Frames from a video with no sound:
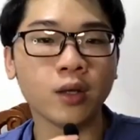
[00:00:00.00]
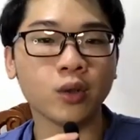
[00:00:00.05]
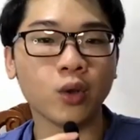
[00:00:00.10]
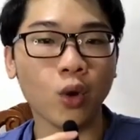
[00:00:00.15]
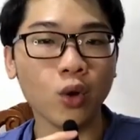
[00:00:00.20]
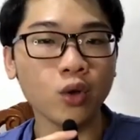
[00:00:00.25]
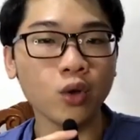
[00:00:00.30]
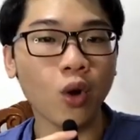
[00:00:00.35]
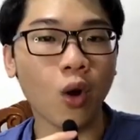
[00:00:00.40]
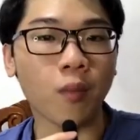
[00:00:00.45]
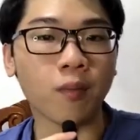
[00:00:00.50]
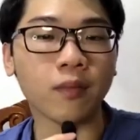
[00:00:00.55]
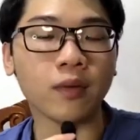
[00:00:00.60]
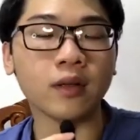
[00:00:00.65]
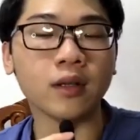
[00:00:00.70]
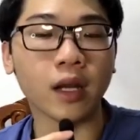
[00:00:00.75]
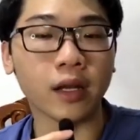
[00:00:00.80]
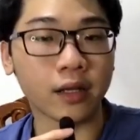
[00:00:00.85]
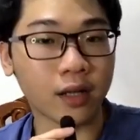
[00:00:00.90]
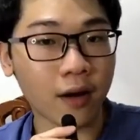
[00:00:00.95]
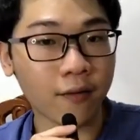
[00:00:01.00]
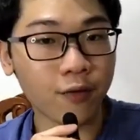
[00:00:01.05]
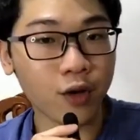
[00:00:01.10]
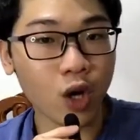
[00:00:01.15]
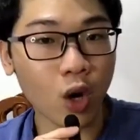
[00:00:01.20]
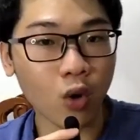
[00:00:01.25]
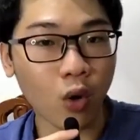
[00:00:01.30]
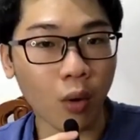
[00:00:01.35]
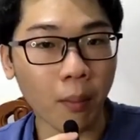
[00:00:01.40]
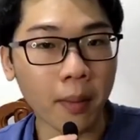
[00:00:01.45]
Cuối cùng, lịch ra
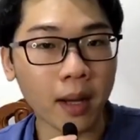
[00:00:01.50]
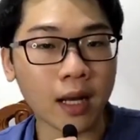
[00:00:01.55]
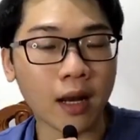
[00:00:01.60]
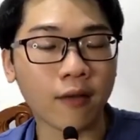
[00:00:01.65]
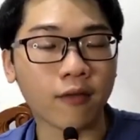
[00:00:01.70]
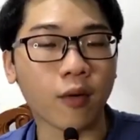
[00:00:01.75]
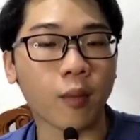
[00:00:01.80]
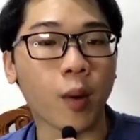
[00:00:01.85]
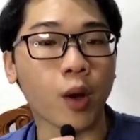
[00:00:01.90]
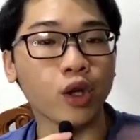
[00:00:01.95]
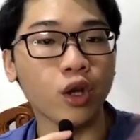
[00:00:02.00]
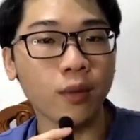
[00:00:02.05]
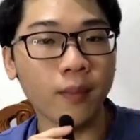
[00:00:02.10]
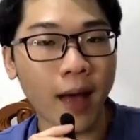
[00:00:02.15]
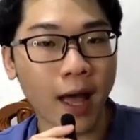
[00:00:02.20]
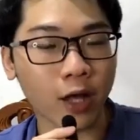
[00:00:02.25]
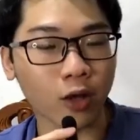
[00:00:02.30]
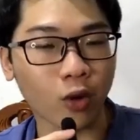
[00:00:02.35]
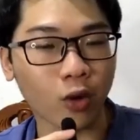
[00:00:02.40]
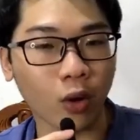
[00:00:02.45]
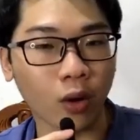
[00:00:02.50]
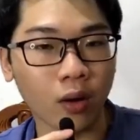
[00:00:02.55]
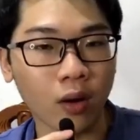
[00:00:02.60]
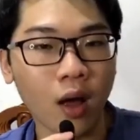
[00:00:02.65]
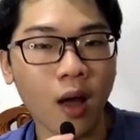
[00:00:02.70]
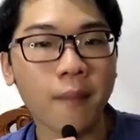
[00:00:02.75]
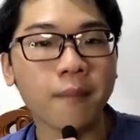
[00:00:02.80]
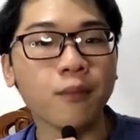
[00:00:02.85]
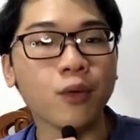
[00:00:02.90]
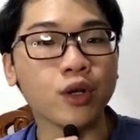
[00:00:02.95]
video của mình là vào mỗi thứ ba hàng tuần,
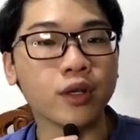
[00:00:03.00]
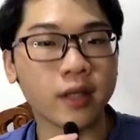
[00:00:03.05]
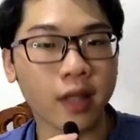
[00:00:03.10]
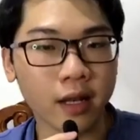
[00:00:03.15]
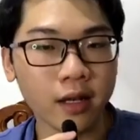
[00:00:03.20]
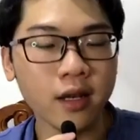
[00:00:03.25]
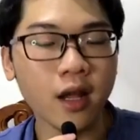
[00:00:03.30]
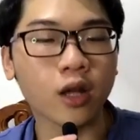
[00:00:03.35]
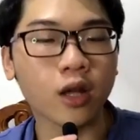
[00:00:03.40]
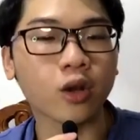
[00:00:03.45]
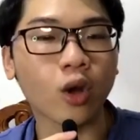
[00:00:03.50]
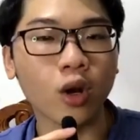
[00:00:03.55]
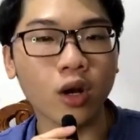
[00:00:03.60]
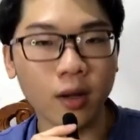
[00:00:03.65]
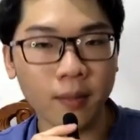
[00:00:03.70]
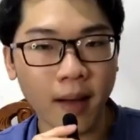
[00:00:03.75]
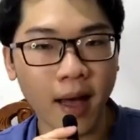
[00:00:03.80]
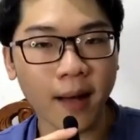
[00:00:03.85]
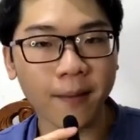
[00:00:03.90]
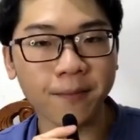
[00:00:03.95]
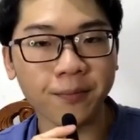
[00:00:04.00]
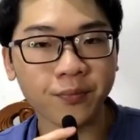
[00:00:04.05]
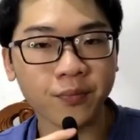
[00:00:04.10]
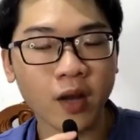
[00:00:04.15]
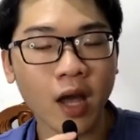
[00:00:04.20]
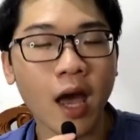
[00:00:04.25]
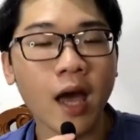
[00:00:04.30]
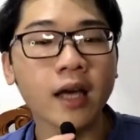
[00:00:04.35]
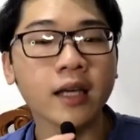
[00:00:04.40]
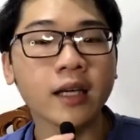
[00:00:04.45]
19 giờ tối thứ ba.
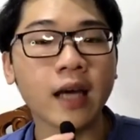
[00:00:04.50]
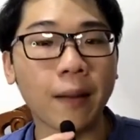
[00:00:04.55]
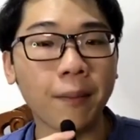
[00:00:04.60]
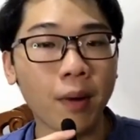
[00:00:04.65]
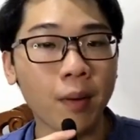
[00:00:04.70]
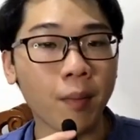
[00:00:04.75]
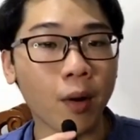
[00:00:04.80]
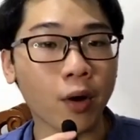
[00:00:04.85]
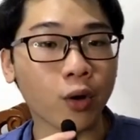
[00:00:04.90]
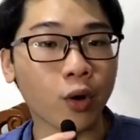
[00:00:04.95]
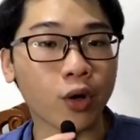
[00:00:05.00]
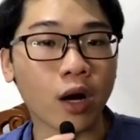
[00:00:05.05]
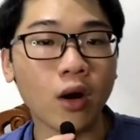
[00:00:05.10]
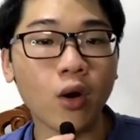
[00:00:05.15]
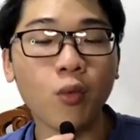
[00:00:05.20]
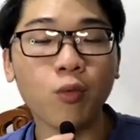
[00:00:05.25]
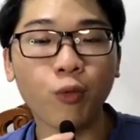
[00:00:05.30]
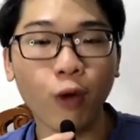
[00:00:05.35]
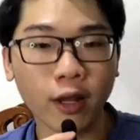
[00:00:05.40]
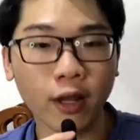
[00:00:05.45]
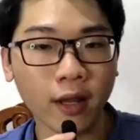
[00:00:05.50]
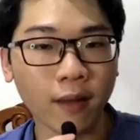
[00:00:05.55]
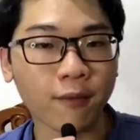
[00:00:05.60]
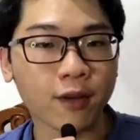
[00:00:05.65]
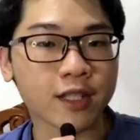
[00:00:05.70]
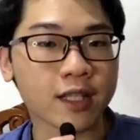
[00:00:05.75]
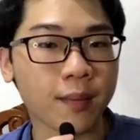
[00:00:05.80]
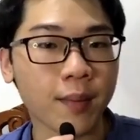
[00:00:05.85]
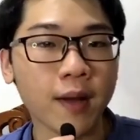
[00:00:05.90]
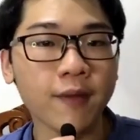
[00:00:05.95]
Cảm ơn mọi người đã luôn quan tâm và
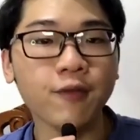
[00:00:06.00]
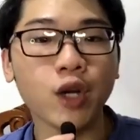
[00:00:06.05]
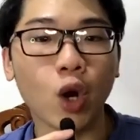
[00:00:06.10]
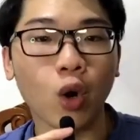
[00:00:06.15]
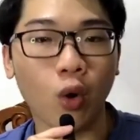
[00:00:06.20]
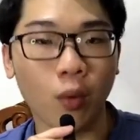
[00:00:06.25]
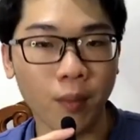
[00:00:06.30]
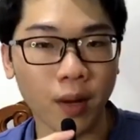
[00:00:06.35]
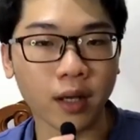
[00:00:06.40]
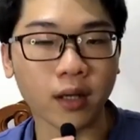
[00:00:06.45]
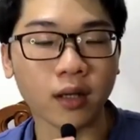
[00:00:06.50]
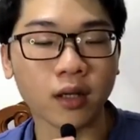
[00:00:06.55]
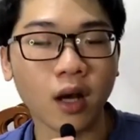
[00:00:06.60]
xem hết video của mình.